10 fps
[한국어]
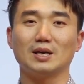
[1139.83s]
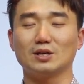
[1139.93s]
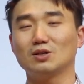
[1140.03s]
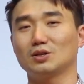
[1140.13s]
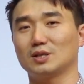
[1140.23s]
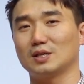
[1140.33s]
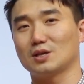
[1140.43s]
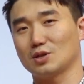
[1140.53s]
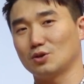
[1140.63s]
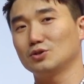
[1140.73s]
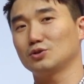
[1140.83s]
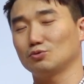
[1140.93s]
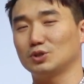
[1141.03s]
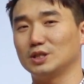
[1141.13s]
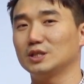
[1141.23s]
이런 것들에 대해서는 어느
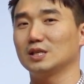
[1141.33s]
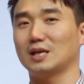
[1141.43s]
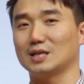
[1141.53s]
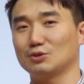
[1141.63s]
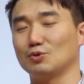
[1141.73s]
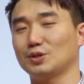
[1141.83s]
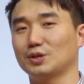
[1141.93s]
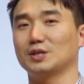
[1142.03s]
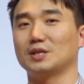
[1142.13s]
정도 지식을 가지고 있어야